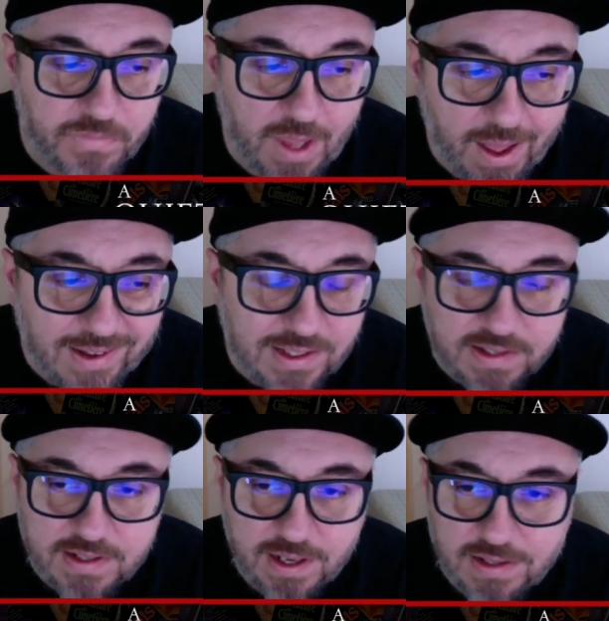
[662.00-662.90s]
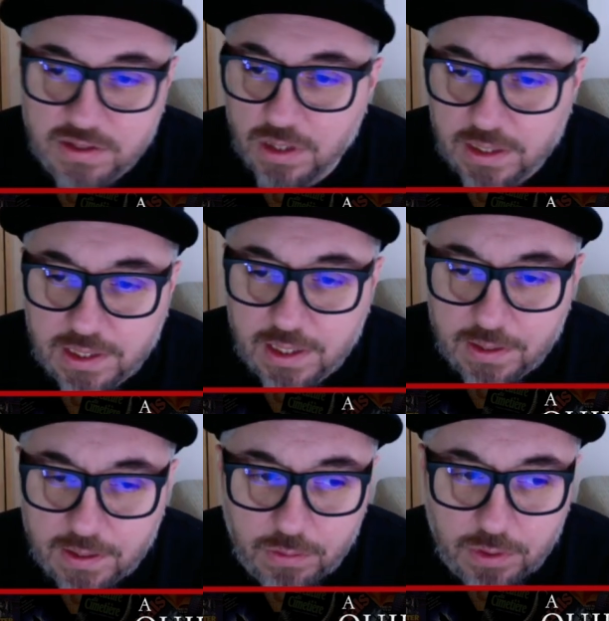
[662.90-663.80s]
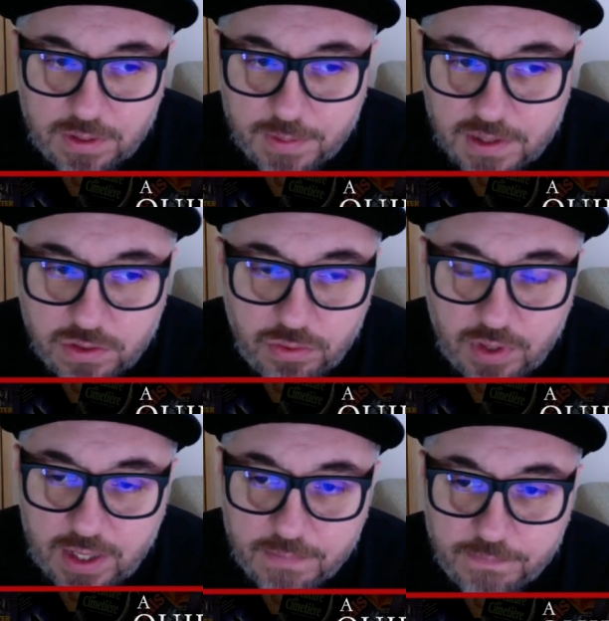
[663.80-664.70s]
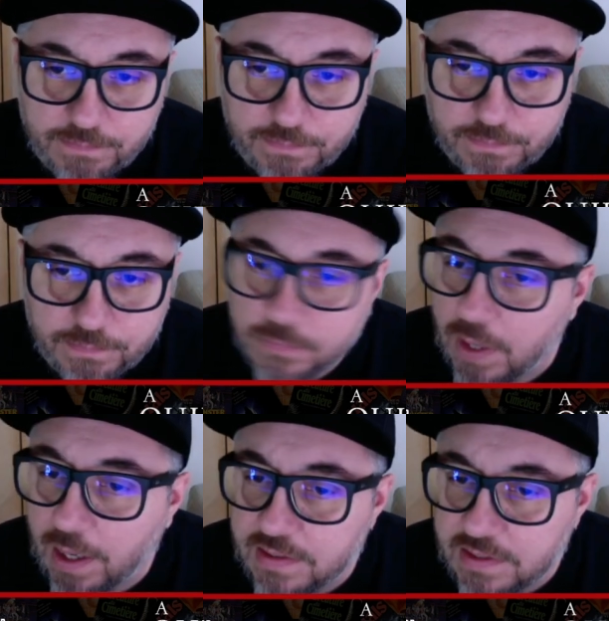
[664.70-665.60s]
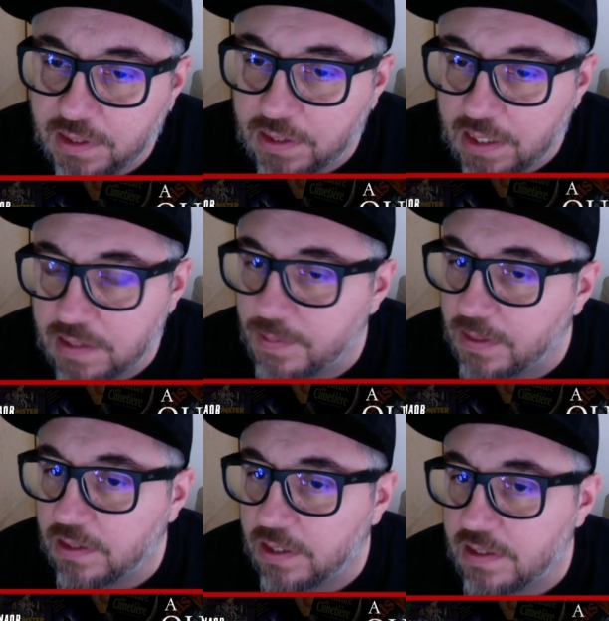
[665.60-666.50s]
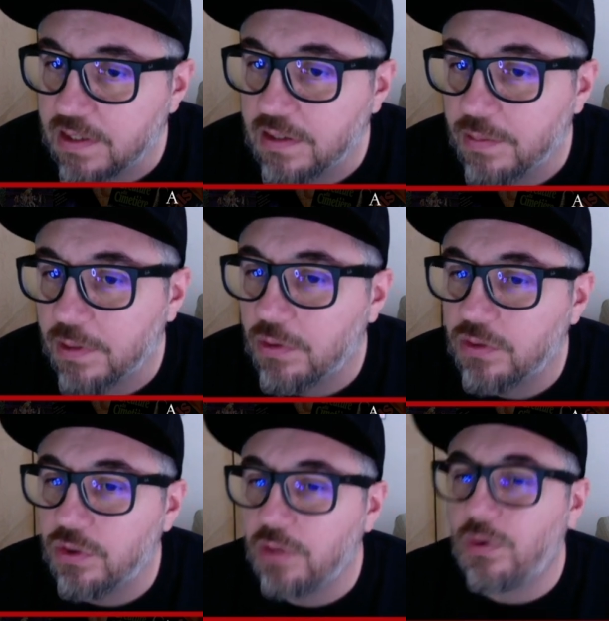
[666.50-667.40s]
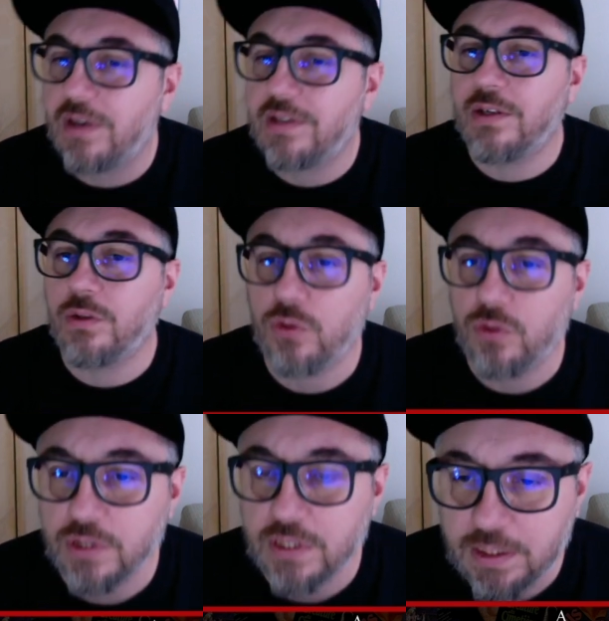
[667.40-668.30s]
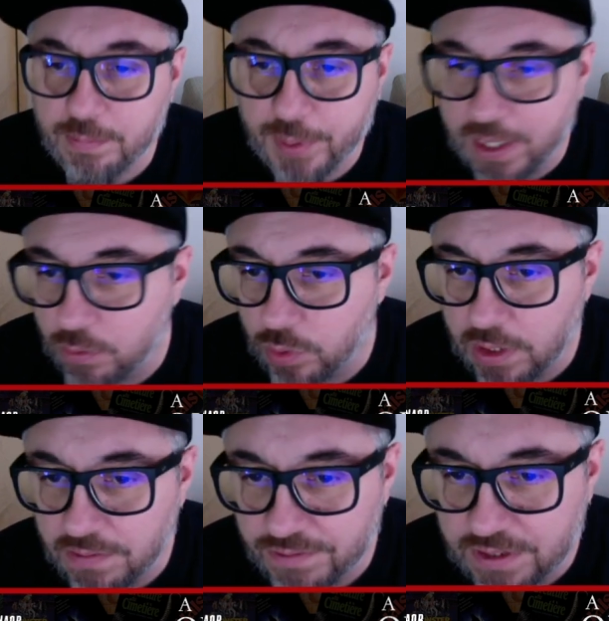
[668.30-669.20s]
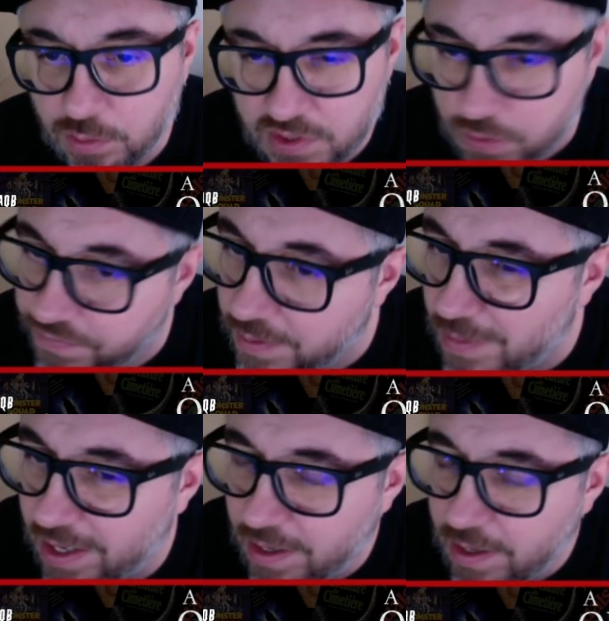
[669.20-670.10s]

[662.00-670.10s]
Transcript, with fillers: Anche se la storia di A Quiet Place 2 ha sì degli aspetti interessanti per quanto riguardano il prequel. Infatti questo film è